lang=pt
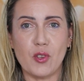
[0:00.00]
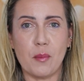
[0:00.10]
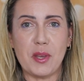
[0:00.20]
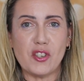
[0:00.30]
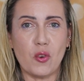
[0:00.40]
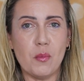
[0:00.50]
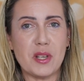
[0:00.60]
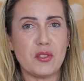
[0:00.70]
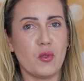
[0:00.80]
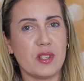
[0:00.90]
somente
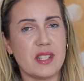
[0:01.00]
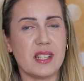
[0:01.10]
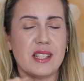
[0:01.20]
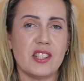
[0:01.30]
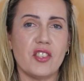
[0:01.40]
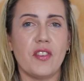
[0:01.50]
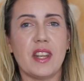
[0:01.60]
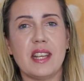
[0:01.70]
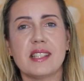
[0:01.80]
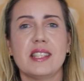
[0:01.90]
algumas coisas que se
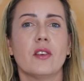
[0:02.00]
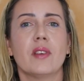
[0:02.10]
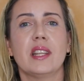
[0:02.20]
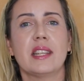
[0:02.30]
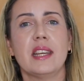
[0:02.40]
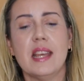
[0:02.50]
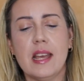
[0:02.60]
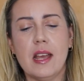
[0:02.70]
diferenciam entre